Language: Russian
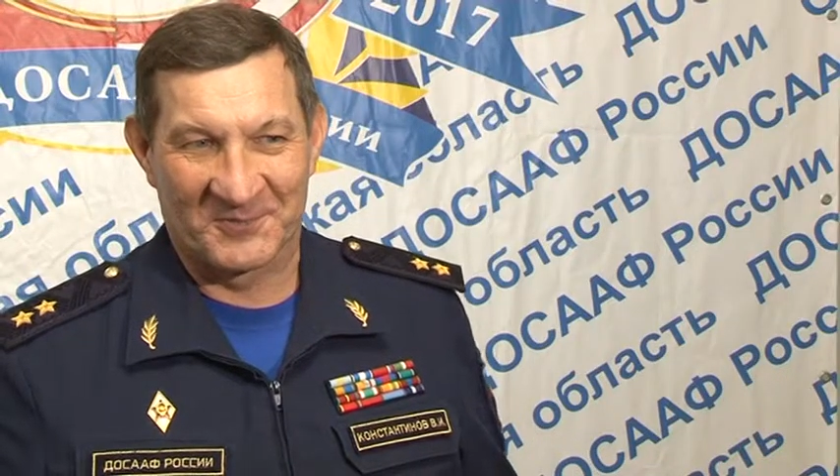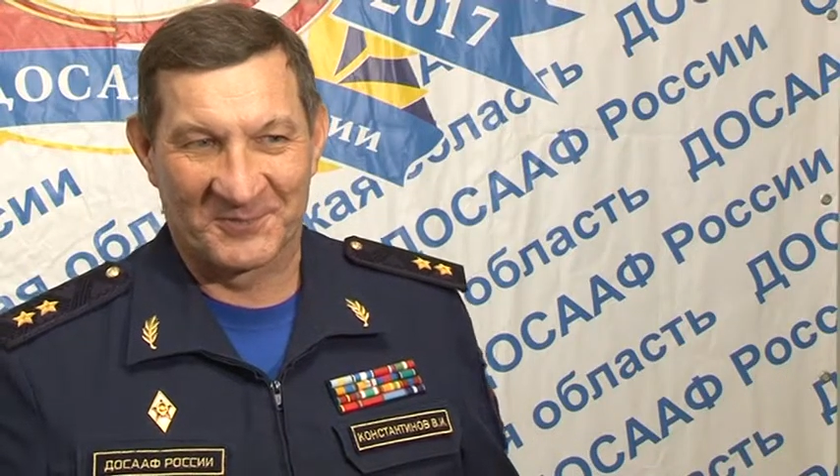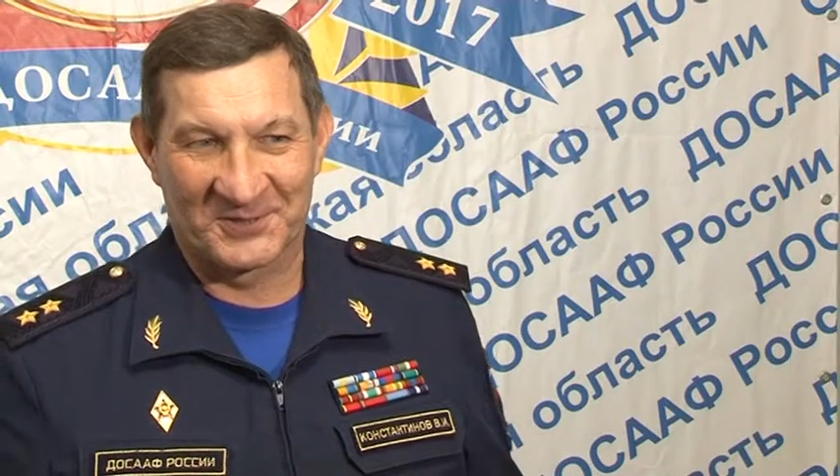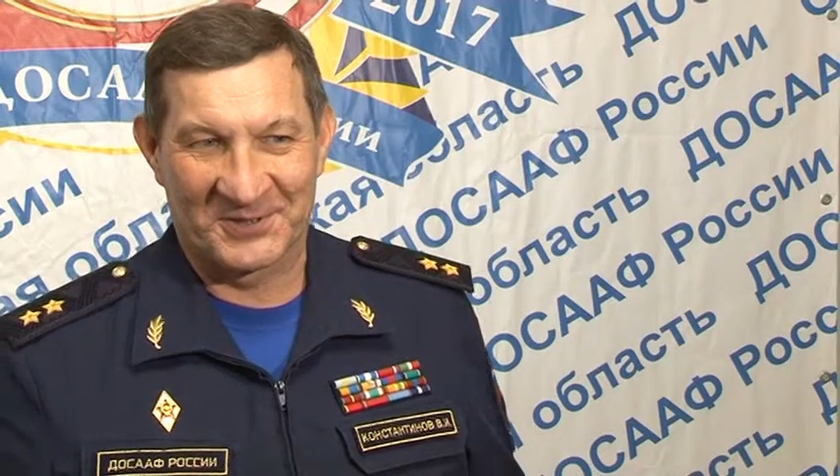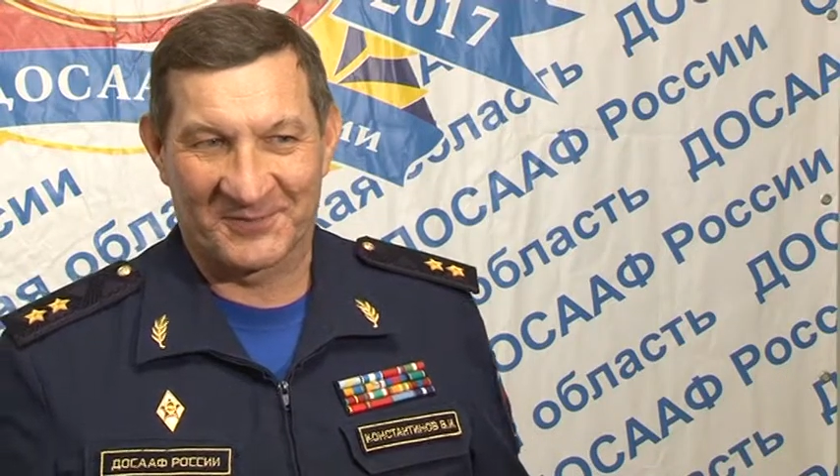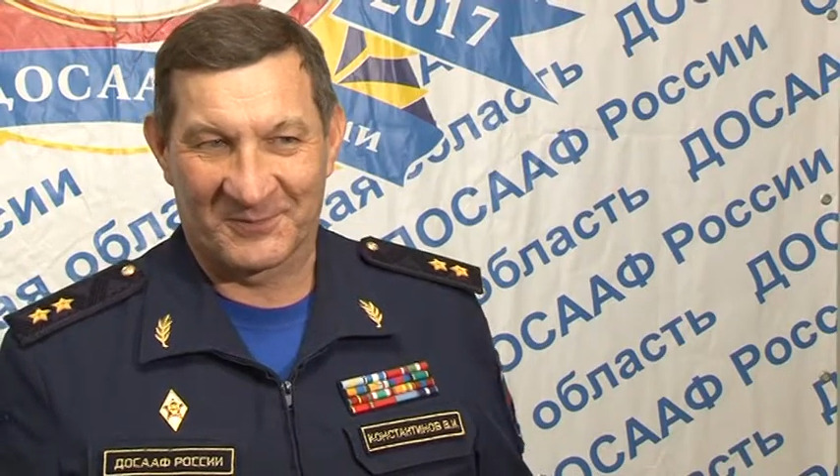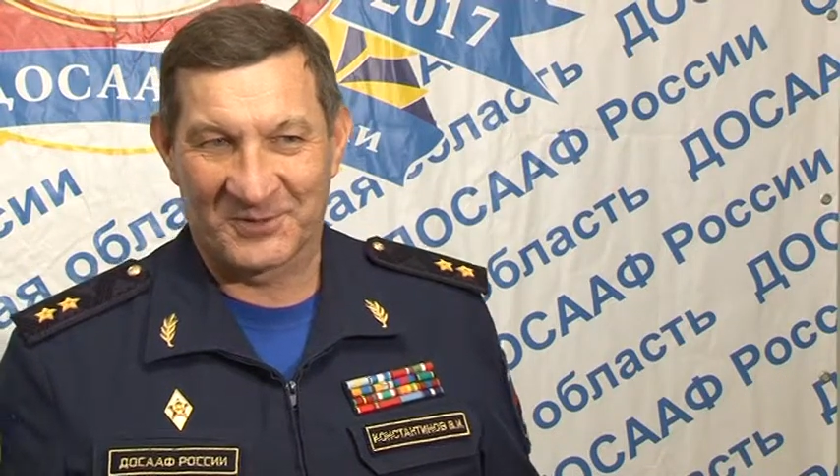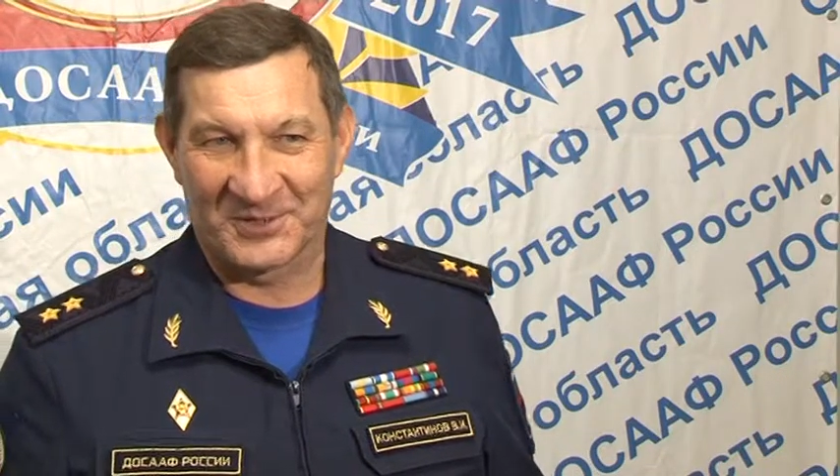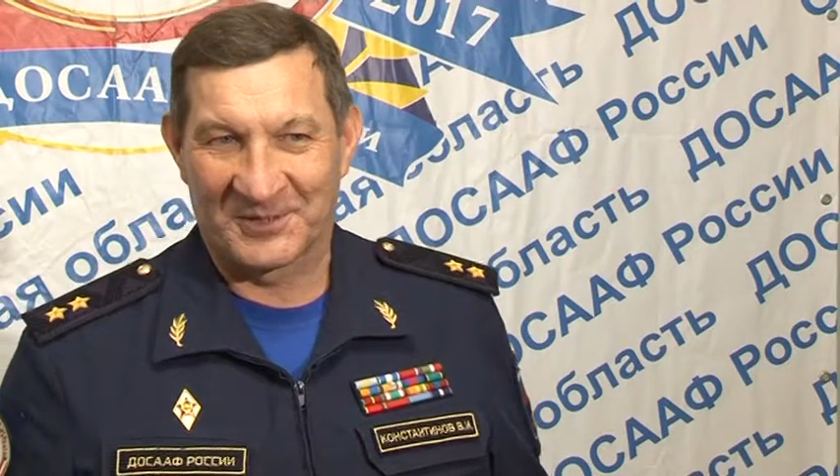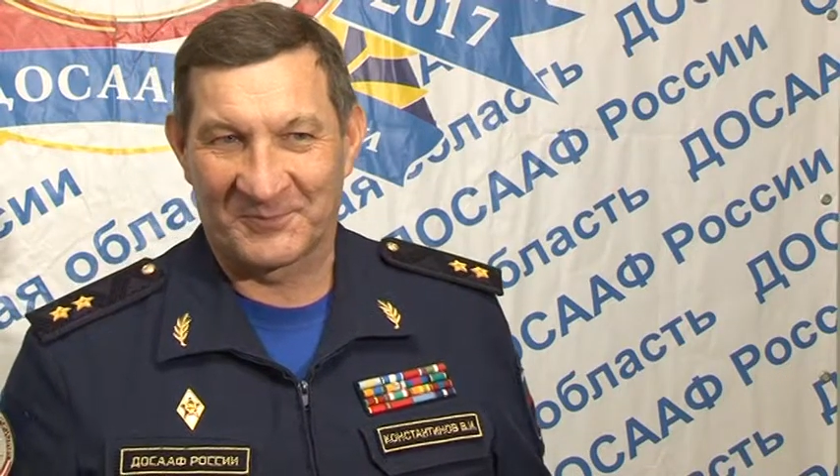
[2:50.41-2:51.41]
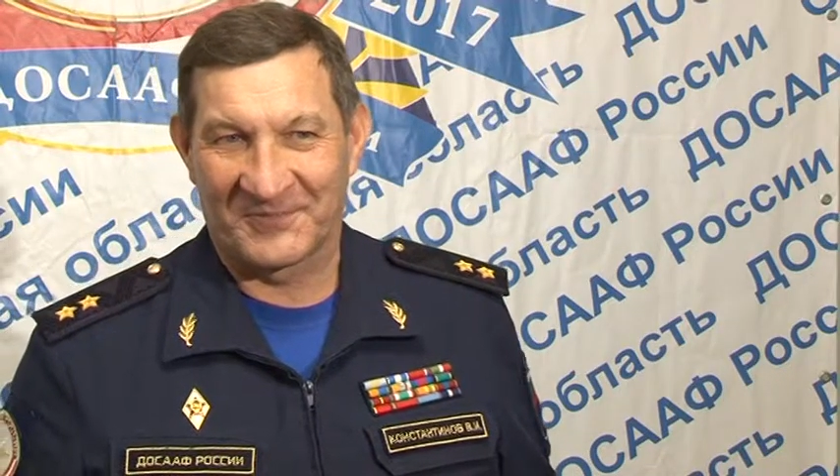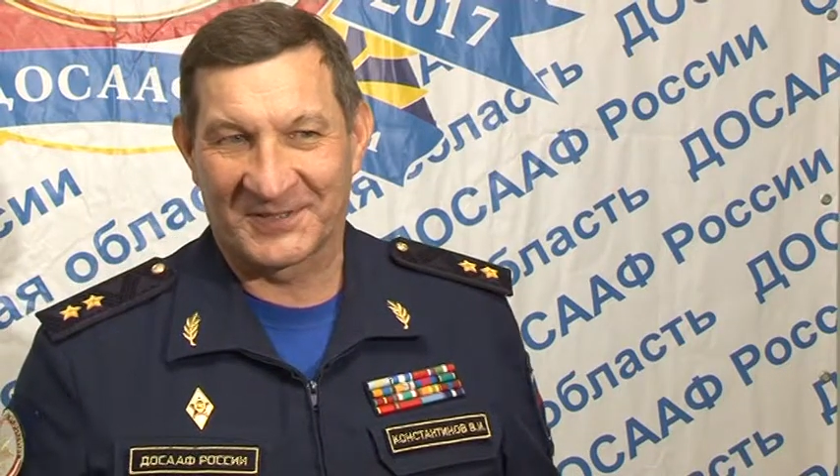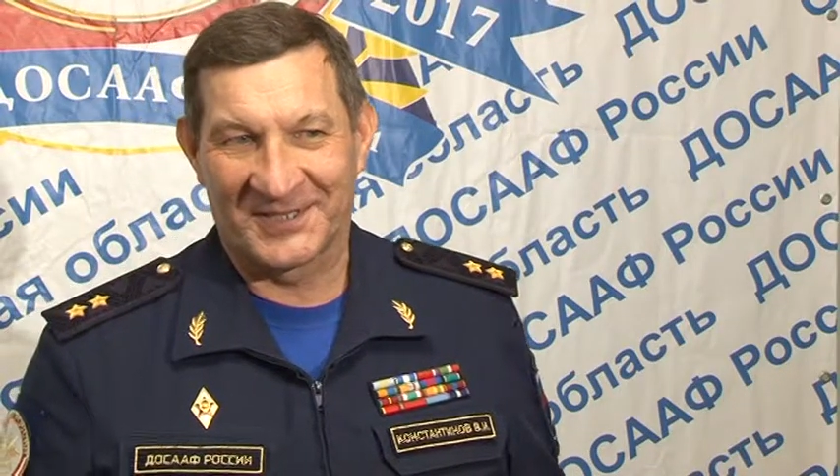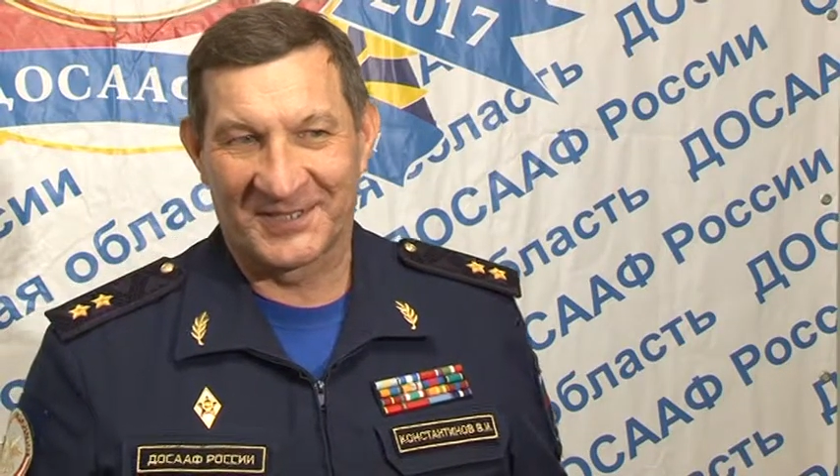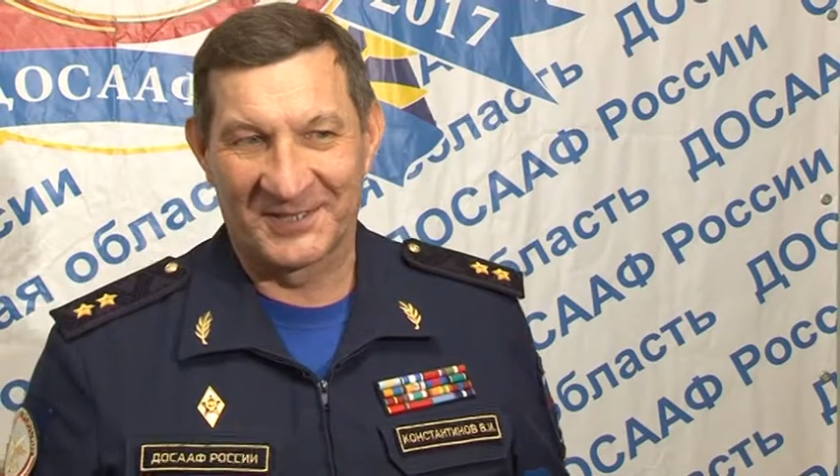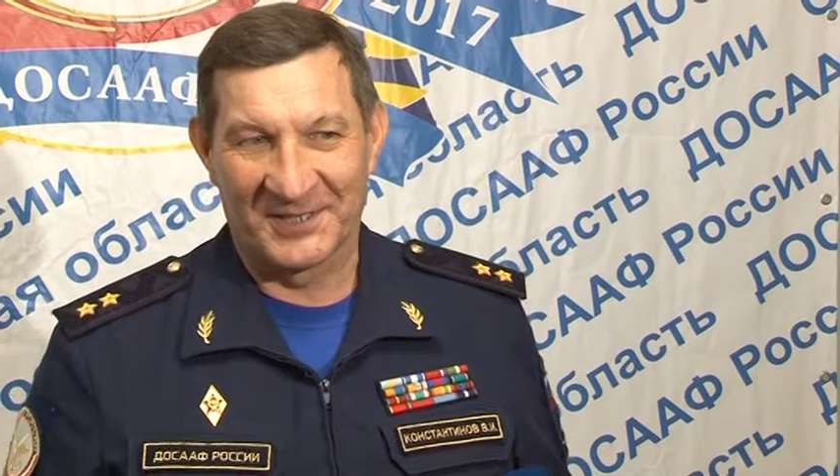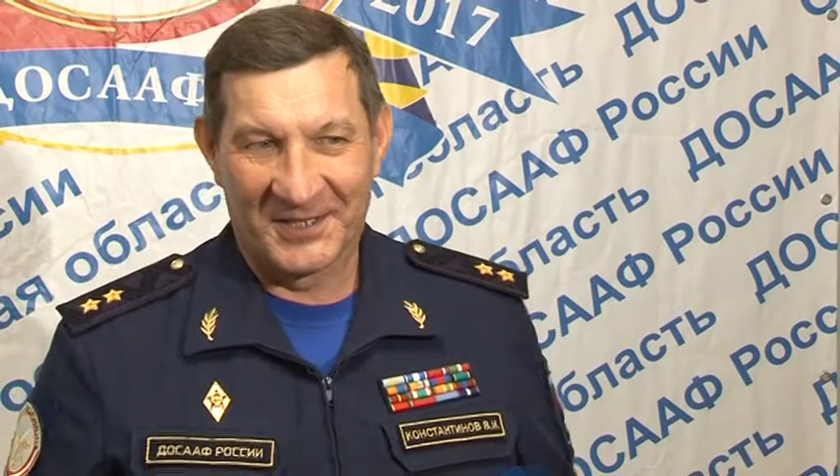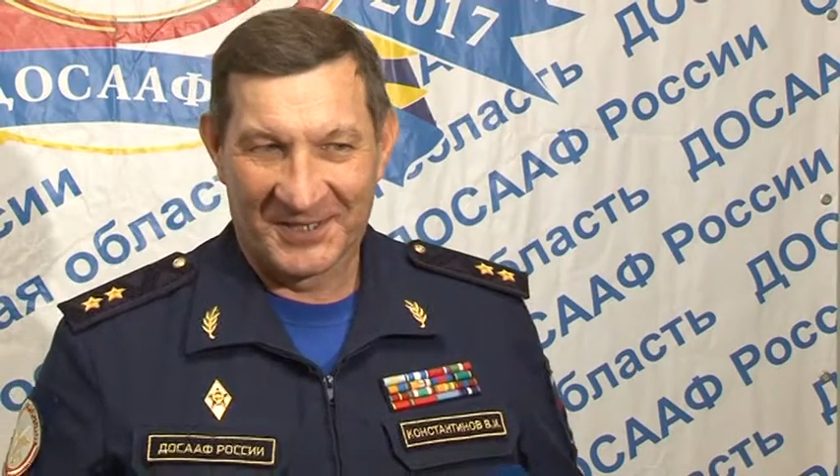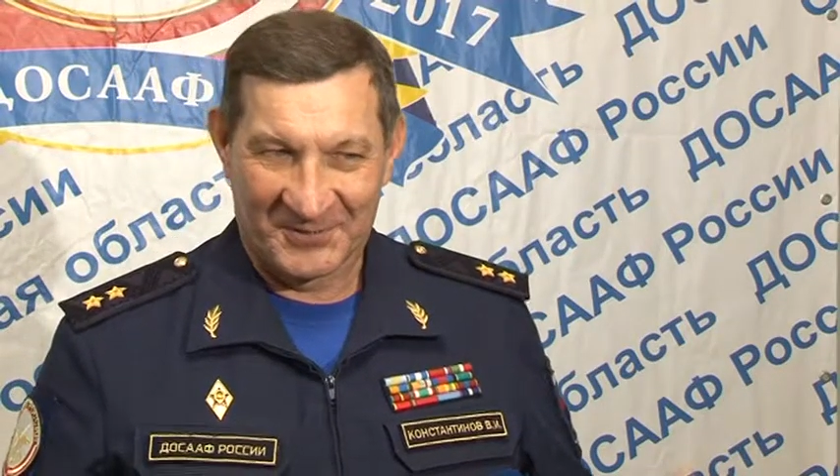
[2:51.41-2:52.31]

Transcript: вручили Виталине,